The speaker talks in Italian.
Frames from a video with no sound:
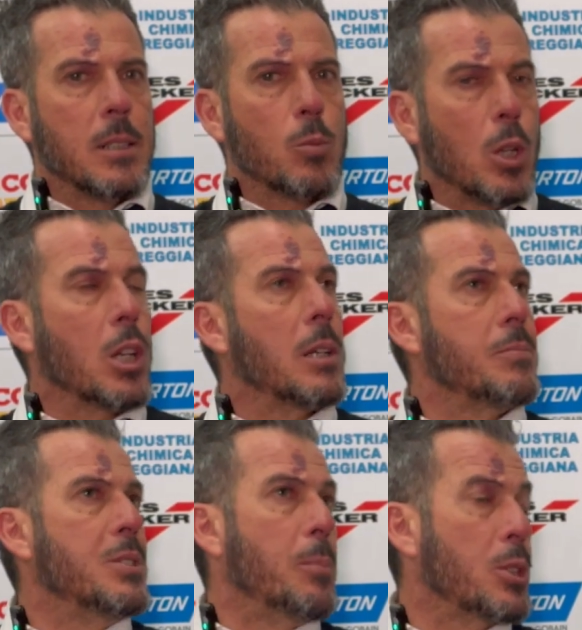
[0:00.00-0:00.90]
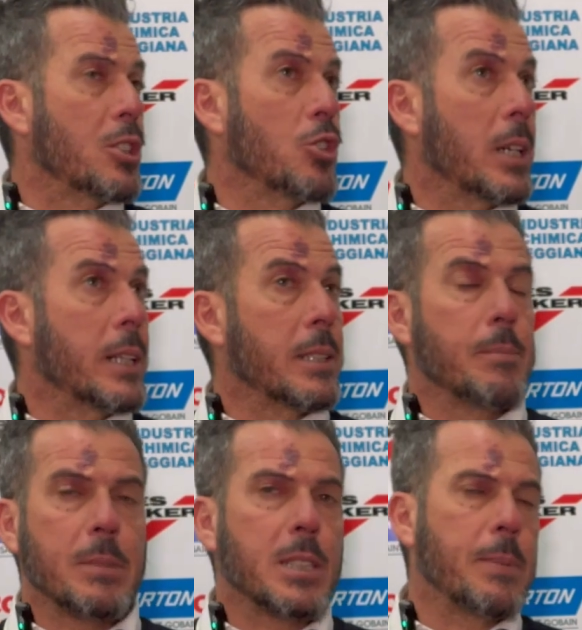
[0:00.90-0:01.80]
quello che, di poter giocare.
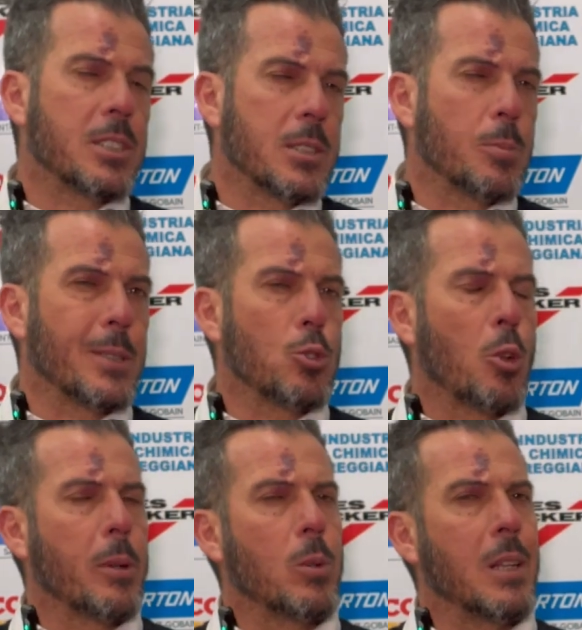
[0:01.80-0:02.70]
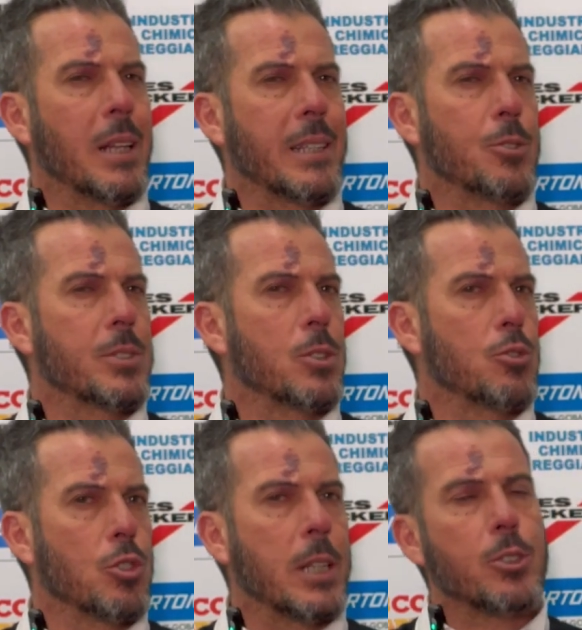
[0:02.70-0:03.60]
Mi dispiace soprattutto per quelli là che non stanno
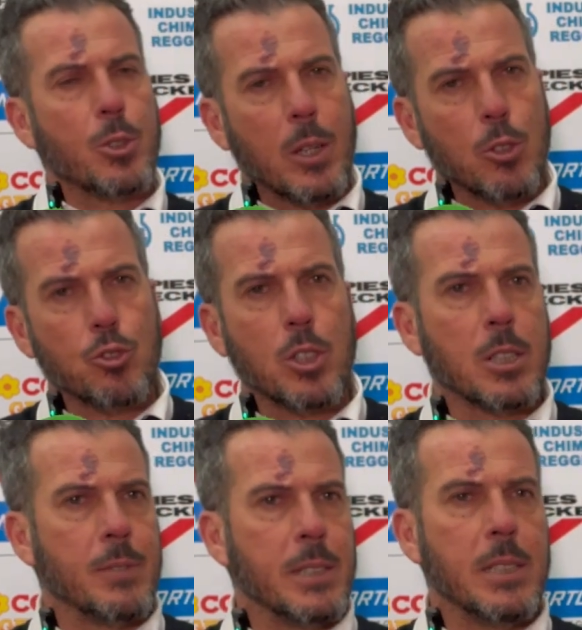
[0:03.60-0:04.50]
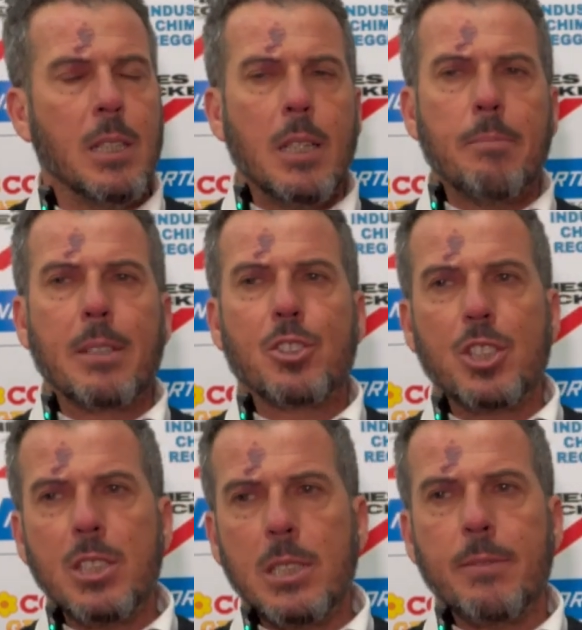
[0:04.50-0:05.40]
giocando, che non hanno giocato, vedi
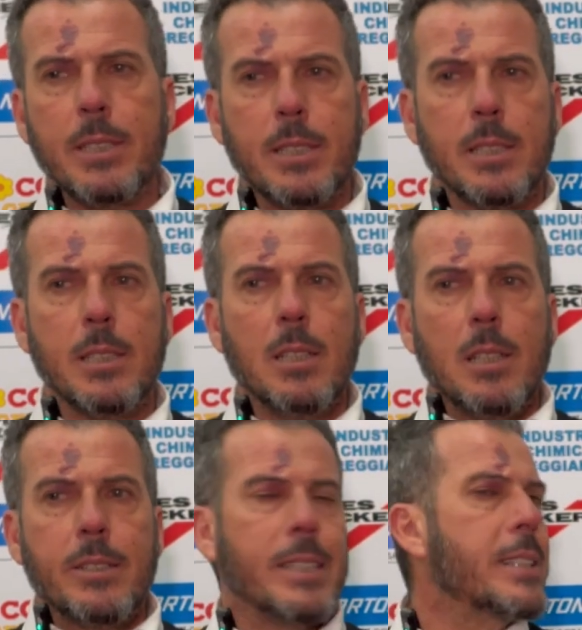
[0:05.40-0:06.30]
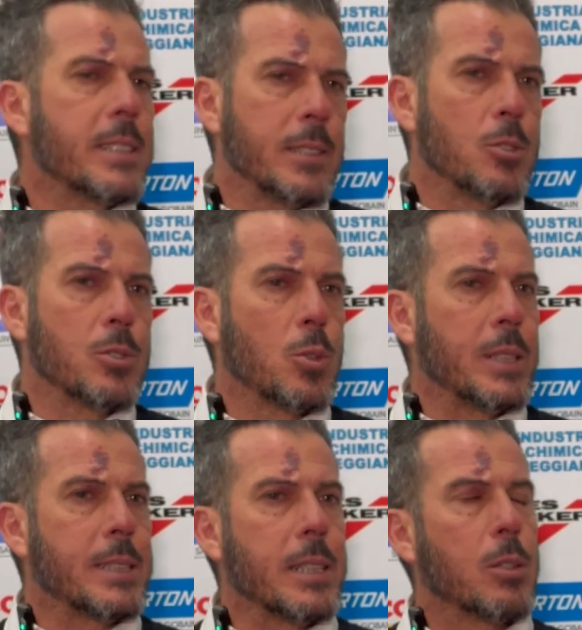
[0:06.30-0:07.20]
Mancini, vedi gli altri che non sono
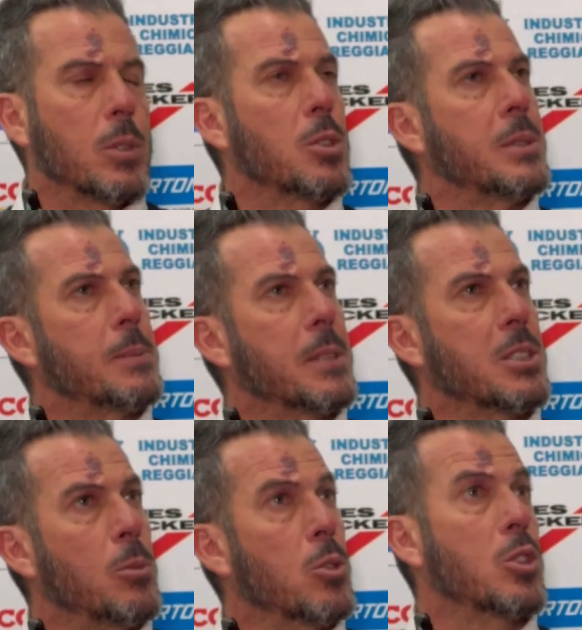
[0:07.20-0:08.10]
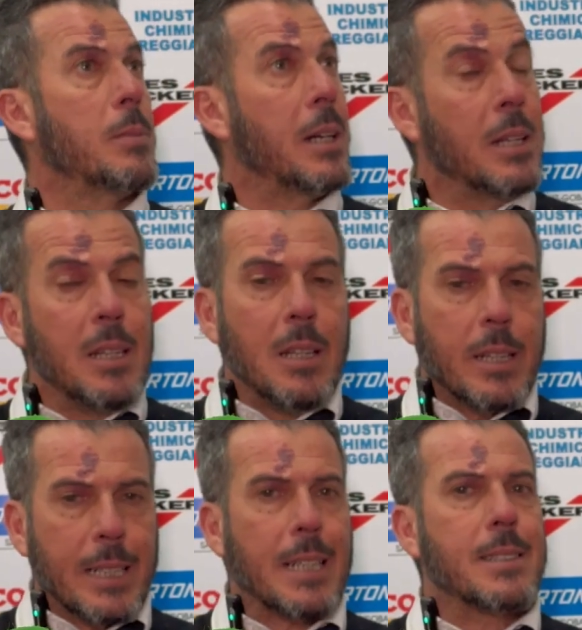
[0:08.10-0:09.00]
entrati e questo mi dispiace molto, ma
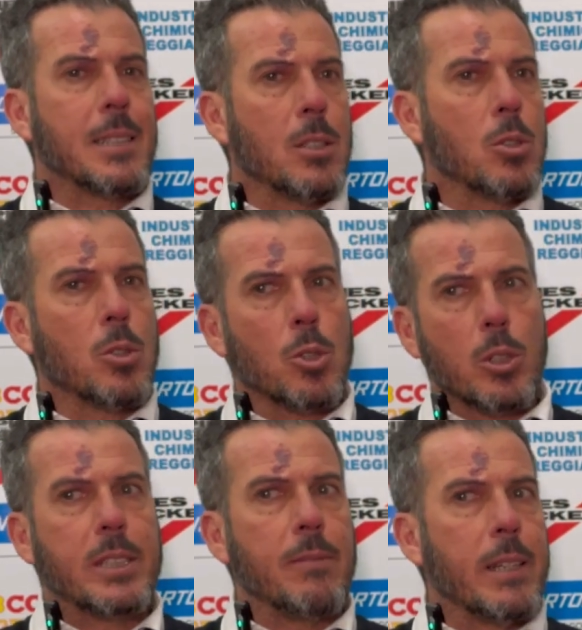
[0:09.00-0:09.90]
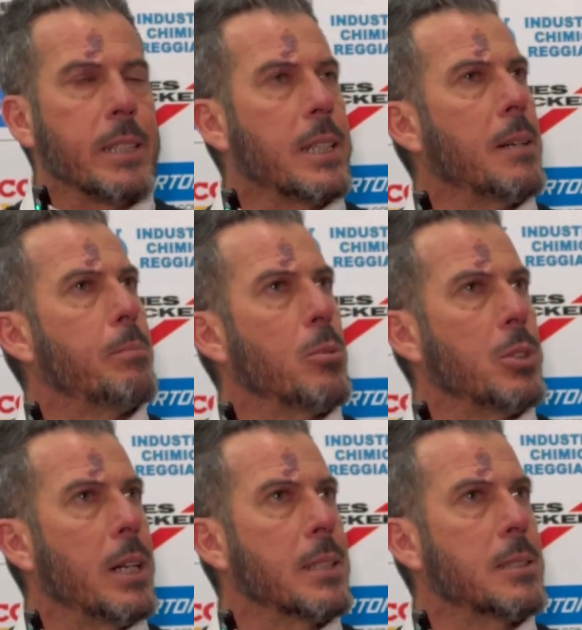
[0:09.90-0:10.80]
grazie a loro chi va in campo
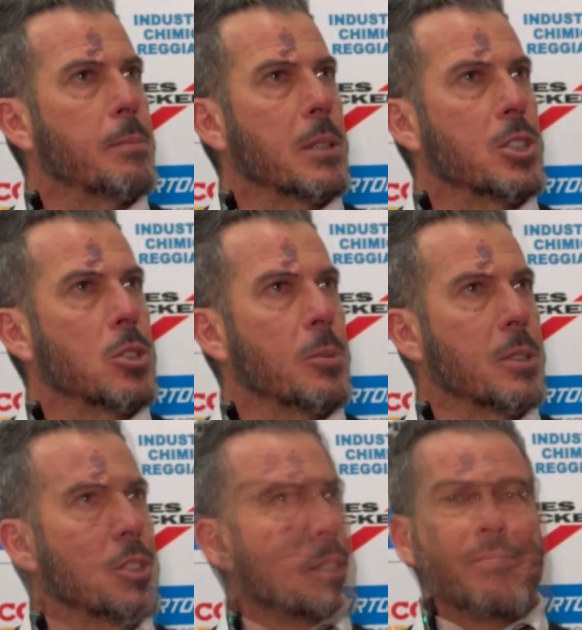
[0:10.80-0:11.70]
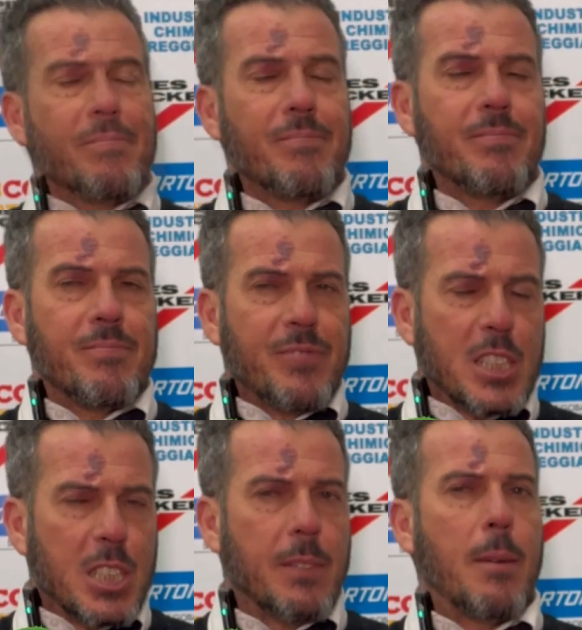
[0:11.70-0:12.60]
dà sempre il 100%. Mm, eh, eh,
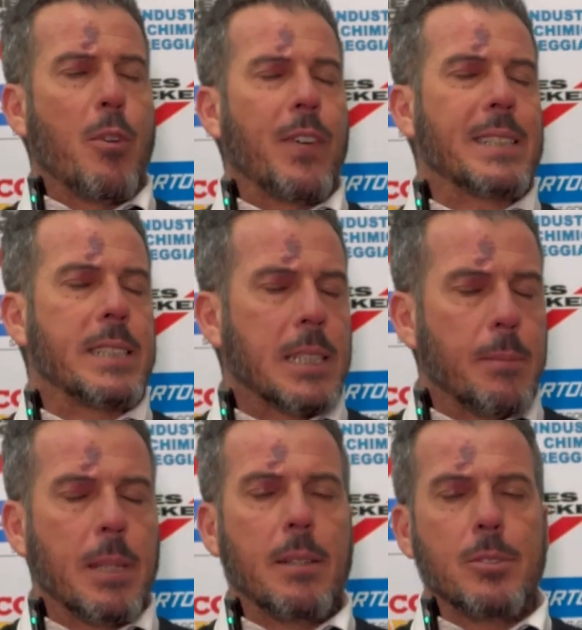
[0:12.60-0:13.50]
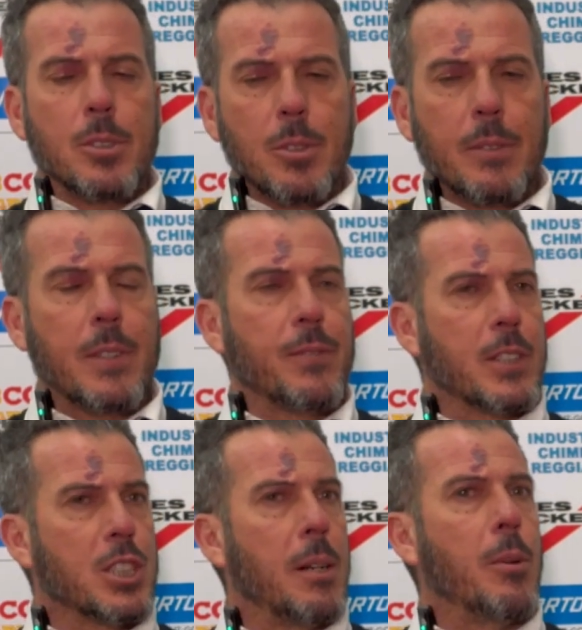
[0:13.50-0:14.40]
facevamo fatica, bravo, no, no,
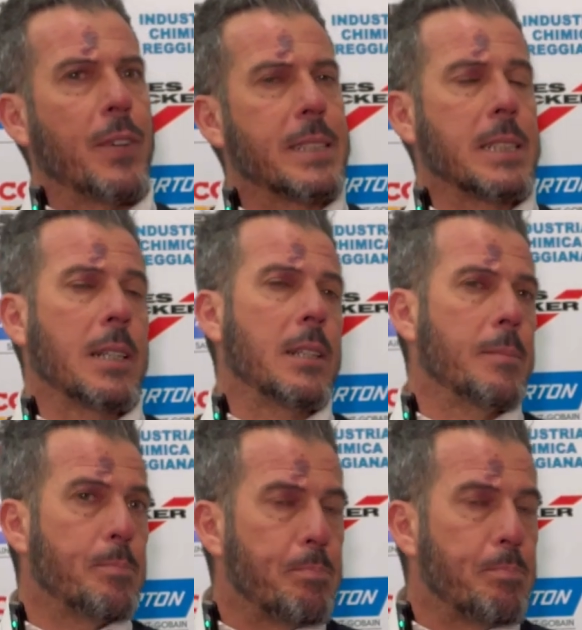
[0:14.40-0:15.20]
facevamo mm, fatica